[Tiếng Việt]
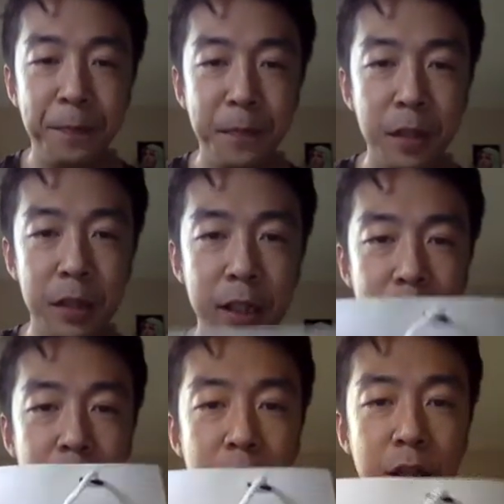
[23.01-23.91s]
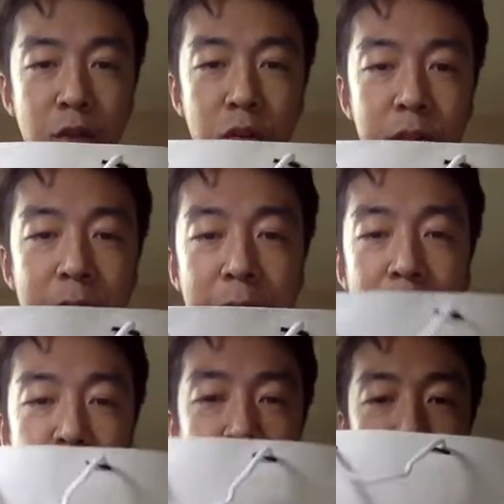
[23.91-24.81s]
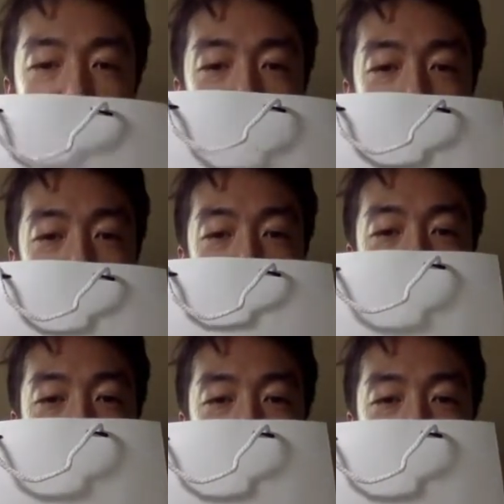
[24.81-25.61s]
người chị uh, có dành tặng cho mình một món quà.